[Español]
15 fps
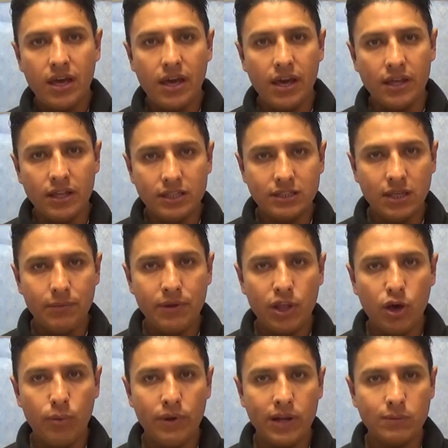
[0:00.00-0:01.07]
En este
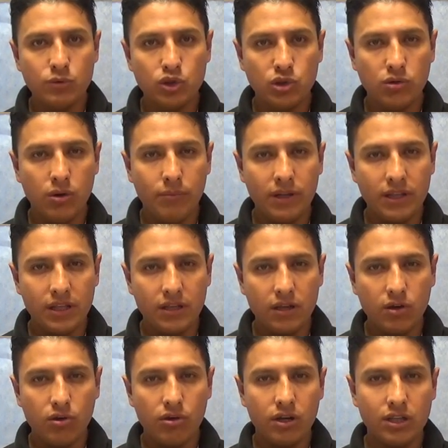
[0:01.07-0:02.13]
video veremos cómo mantener
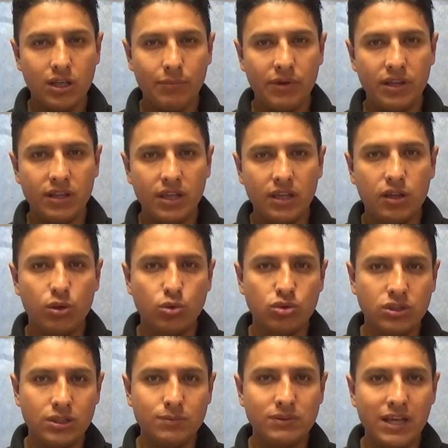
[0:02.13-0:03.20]
correctamente tus
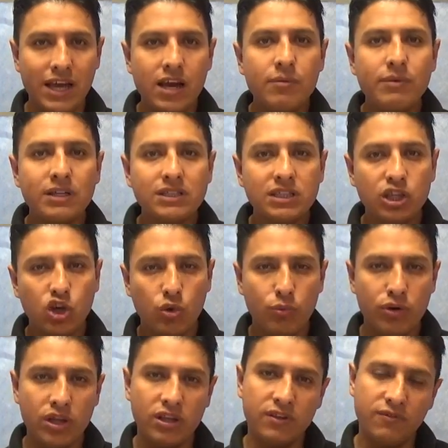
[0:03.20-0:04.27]
tips AirMix y
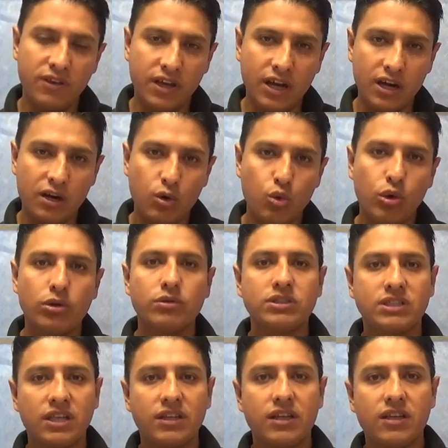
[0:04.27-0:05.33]
cómo identificar cuando
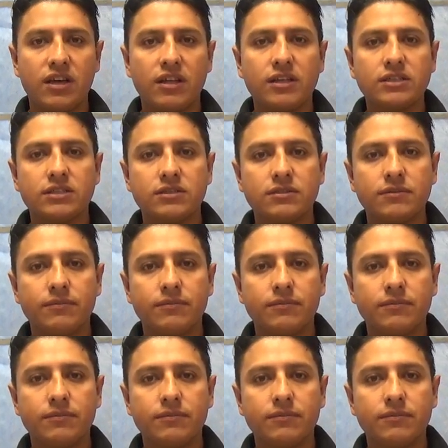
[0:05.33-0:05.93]
están dañadas.